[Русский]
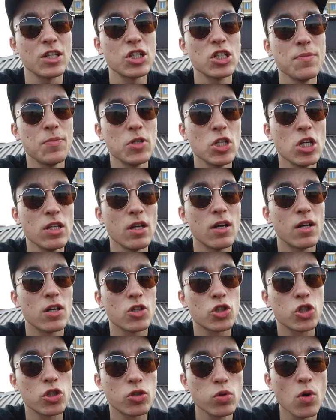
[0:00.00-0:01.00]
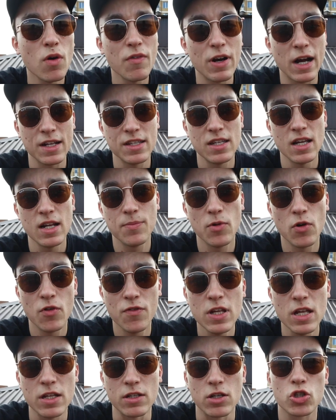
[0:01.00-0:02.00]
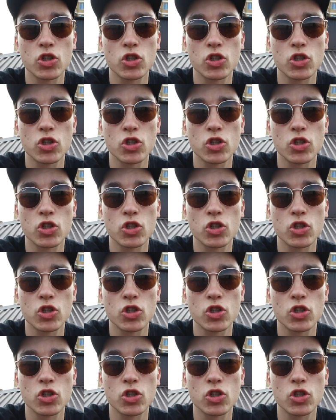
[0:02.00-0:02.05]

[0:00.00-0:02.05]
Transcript: Также напишите, что вы хотели бы увидеть,